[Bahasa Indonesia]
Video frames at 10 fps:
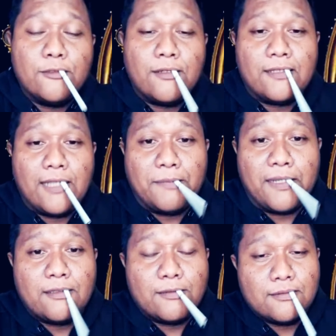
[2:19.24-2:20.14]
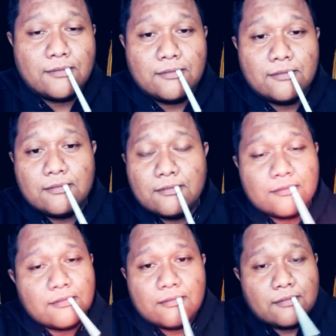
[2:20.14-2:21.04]
di zona nyaman lu
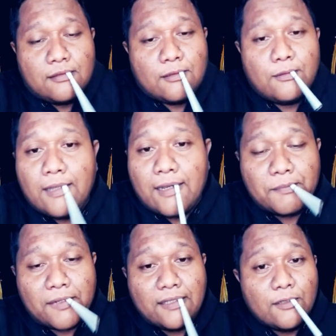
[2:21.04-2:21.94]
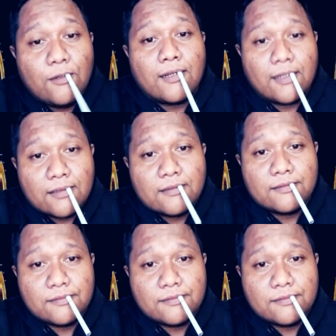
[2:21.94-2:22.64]
lu nggak akan pernah jadi orang